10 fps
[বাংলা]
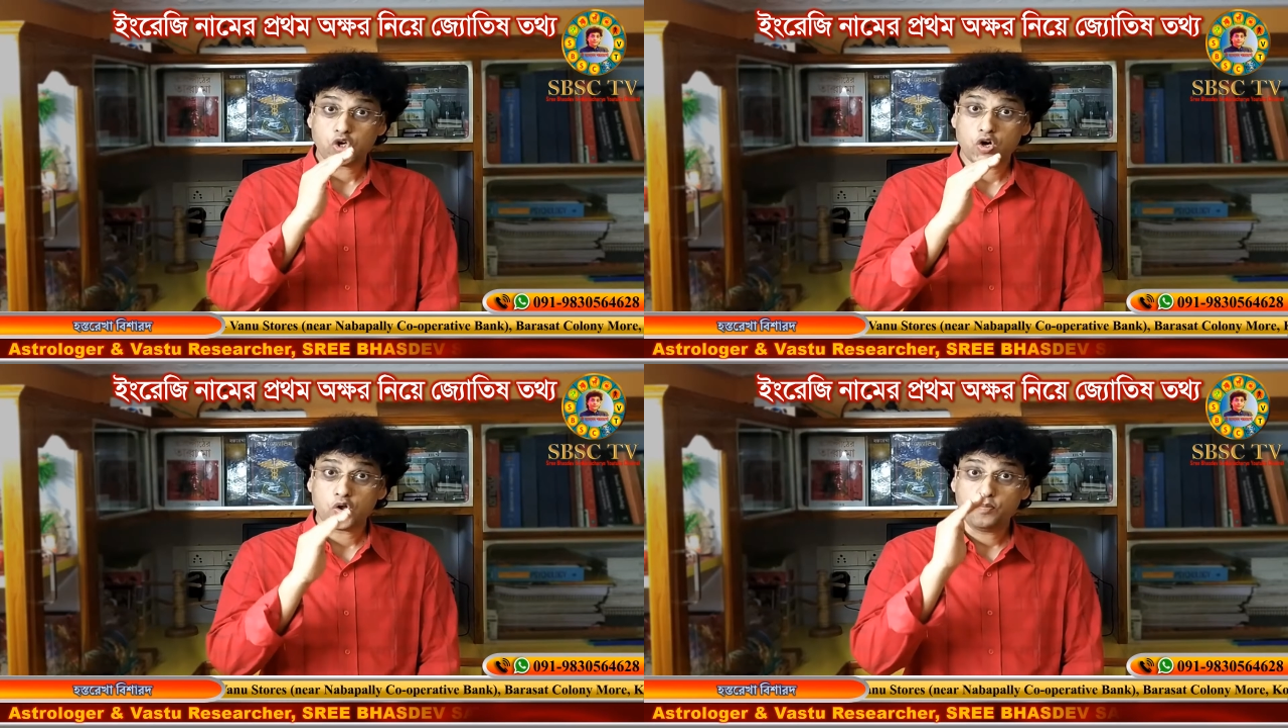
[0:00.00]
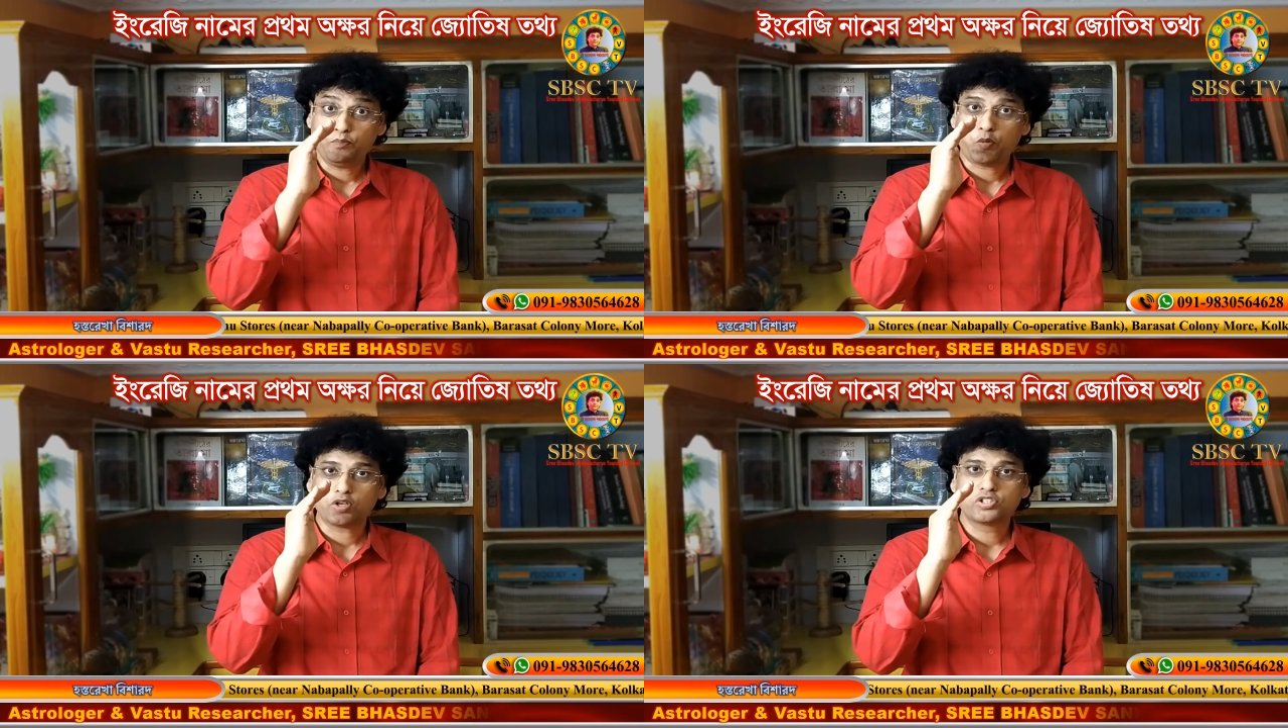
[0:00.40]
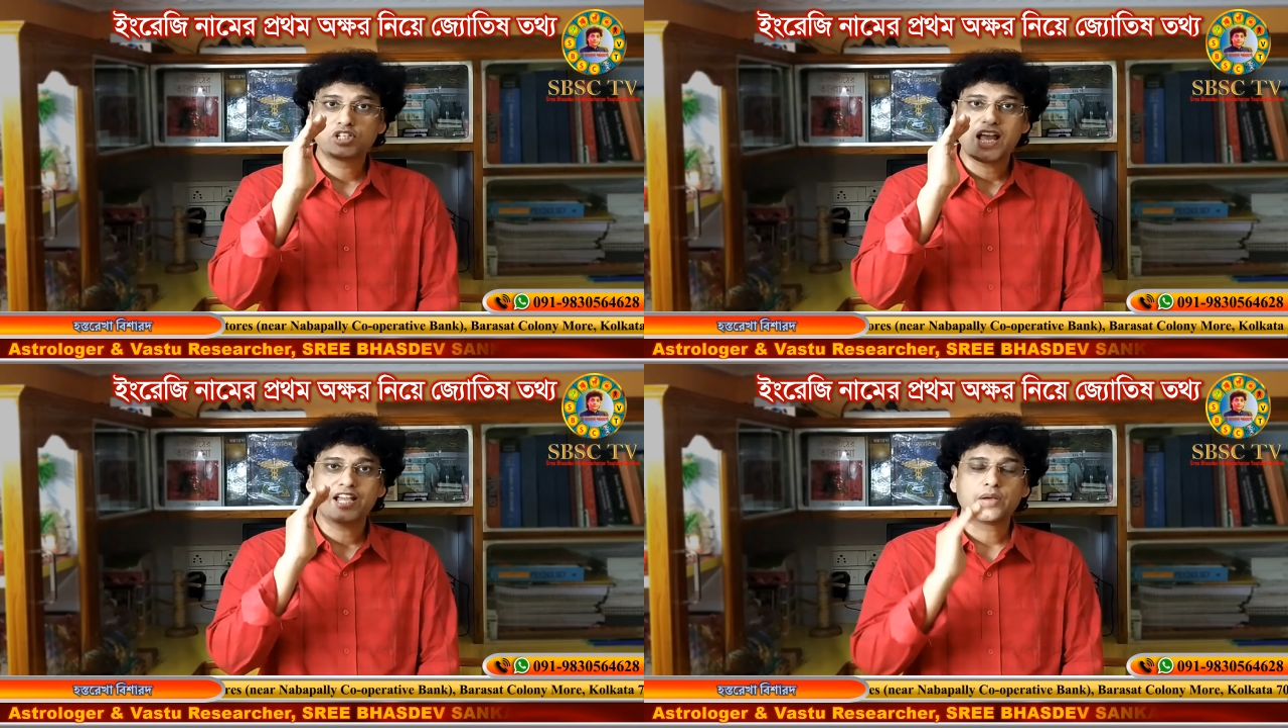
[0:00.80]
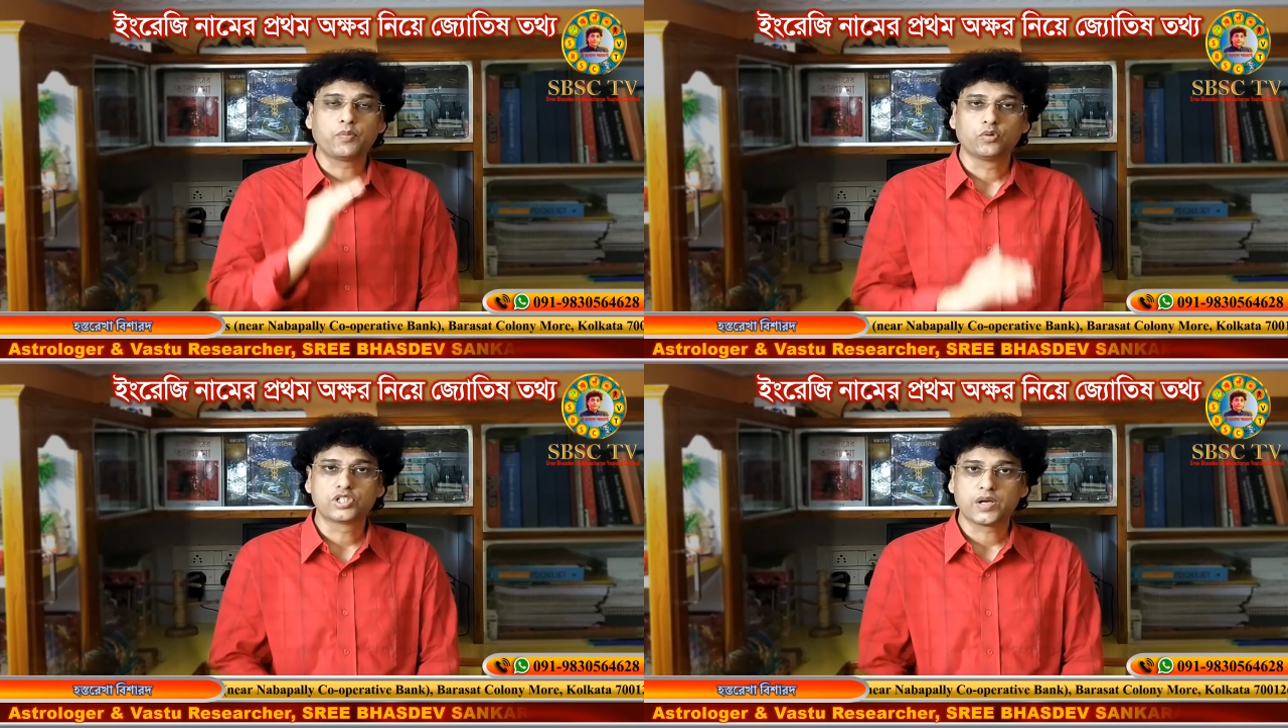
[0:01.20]
চরম পর্যায়ে
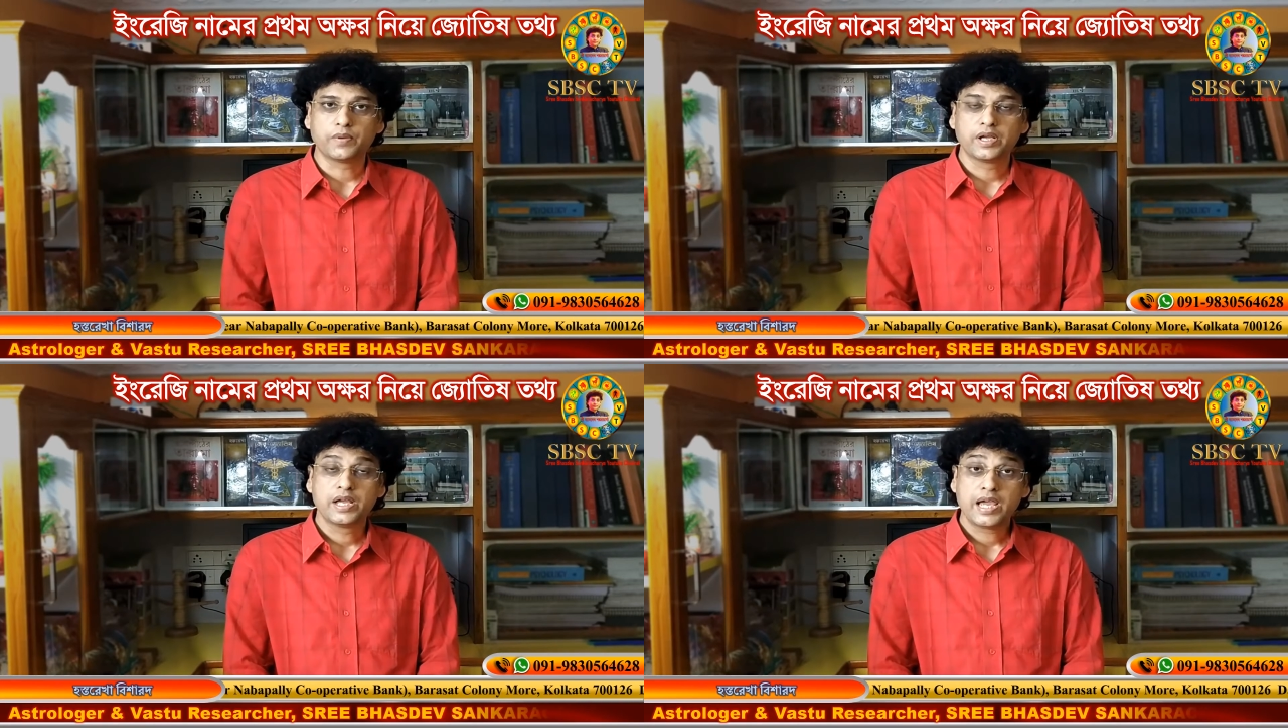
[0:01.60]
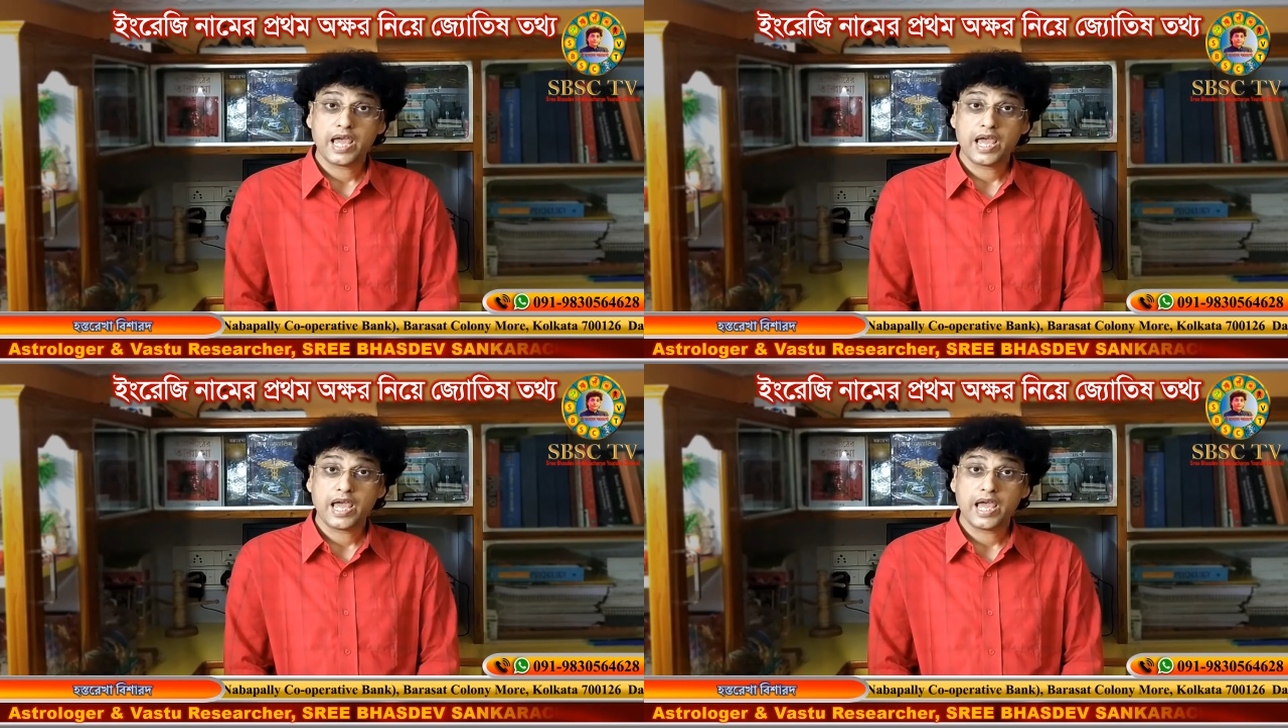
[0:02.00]
পৌঁছাবে